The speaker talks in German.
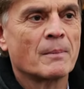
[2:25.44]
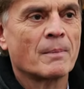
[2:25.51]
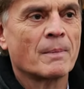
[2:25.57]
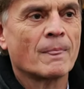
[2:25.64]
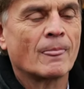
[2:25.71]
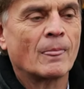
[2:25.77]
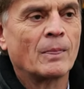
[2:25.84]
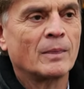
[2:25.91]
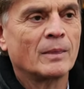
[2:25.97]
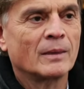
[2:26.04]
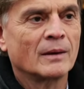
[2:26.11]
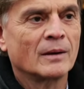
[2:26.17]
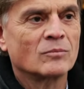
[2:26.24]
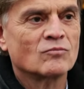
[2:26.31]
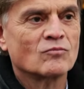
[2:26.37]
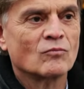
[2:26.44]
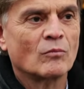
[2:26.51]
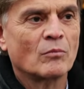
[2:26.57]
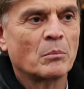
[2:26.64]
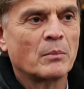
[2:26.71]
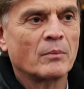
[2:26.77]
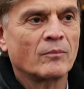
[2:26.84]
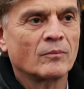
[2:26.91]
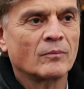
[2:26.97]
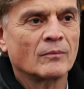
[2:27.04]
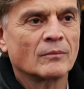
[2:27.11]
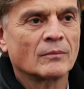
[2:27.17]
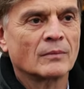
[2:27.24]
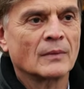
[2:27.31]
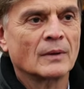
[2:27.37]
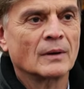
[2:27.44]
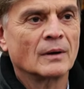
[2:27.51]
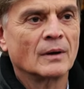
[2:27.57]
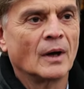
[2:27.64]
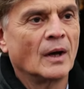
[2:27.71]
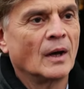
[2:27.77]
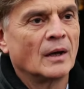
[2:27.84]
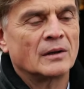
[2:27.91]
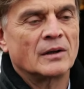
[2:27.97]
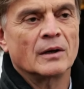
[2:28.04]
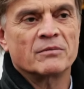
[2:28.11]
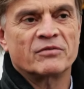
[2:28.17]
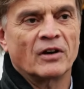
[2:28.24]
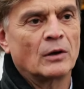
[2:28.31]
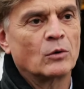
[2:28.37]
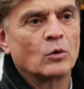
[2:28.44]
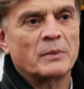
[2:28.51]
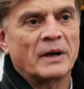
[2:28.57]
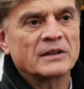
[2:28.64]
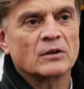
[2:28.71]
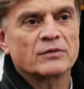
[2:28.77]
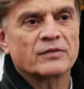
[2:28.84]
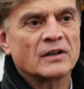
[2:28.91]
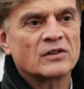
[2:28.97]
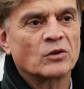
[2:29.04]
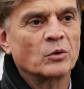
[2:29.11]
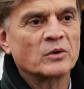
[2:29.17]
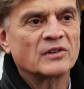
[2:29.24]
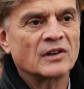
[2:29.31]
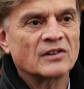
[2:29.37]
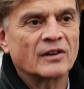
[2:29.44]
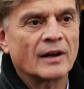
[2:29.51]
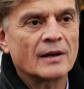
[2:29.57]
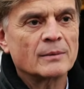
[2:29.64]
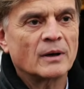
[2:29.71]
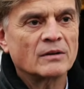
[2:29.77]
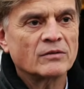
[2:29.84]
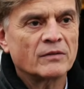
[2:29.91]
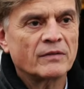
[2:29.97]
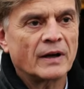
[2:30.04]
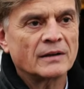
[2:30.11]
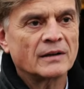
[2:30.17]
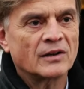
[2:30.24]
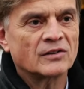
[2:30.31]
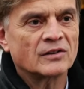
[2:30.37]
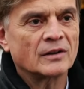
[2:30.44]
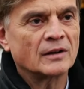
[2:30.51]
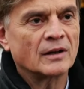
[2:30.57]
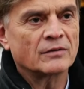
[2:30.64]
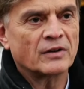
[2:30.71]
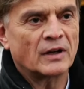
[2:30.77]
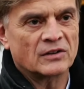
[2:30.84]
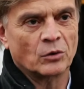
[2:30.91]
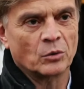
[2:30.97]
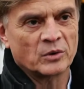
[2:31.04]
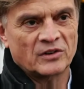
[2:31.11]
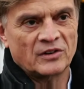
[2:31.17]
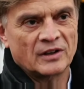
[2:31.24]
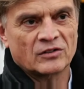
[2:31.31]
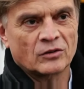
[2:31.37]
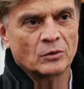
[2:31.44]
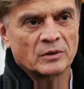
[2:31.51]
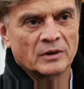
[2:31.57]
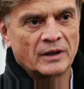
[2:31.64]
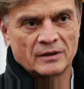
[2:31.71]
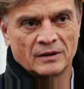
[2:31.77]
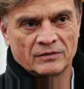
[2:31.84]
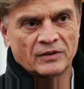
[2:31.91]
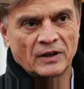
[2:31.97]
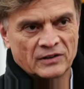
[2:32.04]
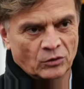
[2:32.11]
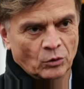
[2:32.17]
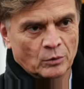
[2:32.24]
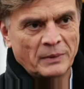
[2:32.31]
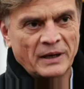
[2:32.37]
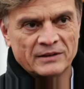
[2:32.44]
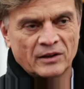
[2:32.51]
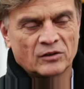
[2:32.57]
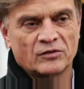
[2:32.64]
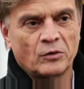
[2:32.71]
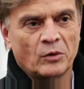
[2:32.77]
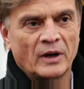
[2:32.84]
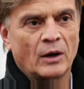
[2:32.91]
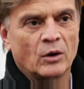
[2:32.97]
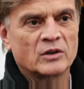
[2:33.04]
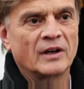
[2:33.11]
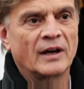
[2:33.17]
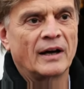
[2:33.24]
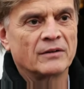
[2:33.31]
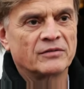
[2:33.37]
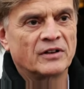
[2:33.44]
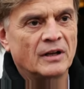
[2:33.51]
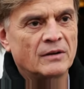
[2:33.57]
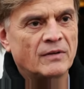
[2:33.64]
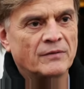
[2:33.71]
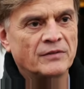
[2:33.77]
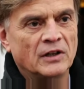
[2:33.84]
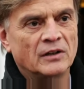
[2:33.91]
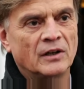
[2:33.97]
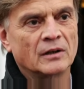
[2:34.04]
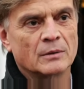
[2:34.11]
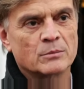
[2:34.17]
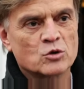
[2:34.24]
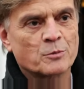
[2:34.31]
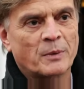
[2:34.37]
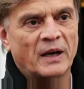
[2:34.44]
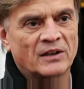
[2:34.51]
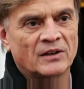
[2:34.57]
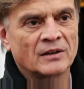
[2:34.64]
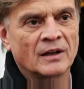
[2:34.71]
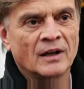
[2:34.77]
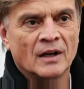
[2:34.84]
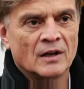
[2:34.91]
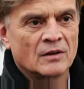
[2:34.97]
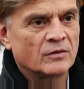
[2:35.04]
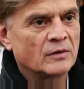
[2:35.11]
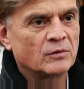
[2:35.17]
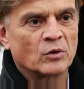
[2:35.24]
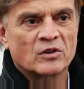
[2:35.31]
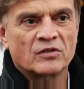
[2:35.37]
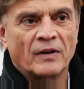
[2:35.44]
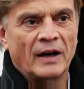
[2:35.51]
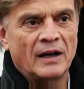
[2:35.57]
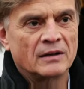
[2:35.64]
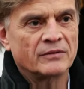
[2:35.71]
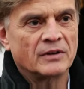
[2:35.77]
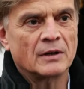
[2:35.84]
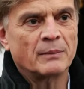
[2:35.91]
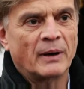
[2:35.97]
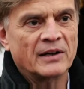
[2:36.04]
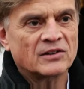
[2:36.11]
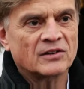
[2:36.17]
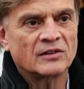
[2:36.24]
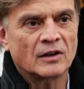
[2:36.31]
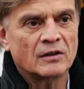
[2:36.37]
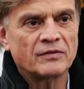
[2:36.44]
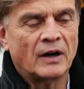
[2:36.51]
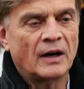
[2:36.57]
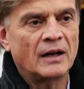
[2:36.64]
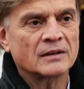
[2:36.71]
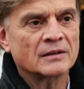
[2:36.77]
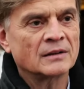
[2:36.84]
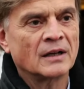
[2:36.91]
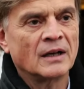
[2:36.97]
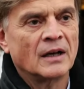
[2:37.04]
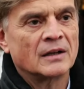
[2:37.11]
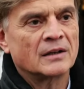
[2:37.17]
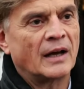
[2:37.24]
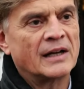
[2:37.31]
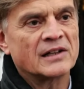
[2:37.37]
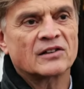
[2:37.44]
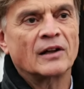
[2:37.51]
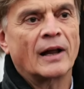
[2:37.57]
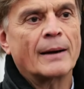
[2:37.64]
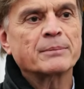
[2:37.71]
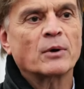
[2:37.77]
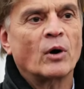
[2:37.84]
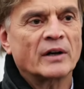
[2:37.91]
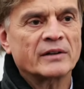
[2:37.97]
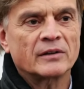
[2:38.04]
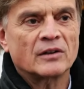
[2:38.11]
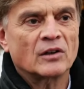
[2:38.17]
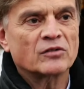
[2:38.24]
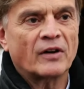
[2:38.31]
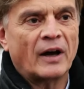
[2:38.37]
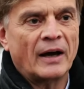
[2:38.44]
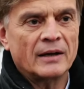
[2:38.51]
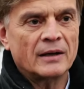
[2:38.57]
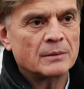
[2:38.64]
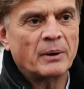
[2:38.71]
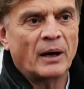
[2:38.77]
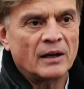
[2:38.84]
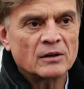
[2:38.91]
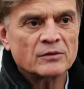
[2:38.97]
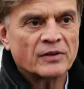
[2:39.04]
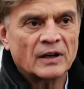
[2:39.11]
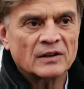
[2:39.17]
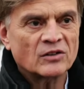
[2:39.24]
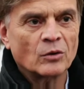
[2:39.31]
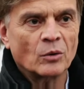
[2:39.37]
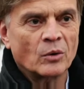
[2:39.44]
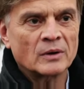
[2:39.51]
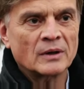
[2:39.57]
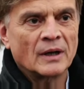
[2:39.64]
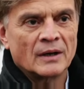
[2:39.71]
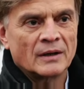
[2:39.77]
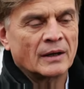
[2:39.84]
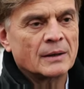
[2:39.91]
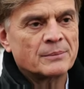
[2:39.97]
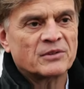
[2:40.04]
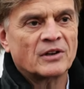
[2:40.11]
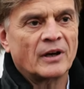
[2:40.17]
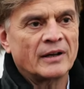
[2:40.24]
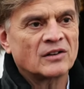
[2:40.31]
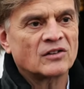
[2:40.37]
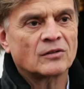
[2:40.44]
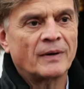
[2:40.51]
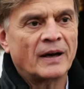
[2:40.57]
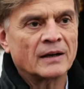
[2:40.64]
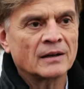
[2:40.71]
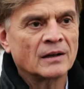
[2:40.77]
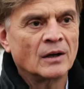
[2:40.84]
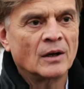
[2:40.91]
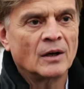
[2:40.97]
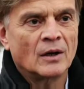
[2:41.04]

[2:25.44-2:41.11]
ähm, für die Abstimmung geben? Die Empfehlung macht die Fraktion sich selber. Wir werden das in der Fraktionssitzung, jede Fraktion macht das vorher, auch die AfD, werden wir die Dinge besprechen, wie wir uns verhalten, wie die meisten sich verhalten. Der einzelne Abgeordnete ist frei bei allen Fraktionen, da gibt es keinen Zwang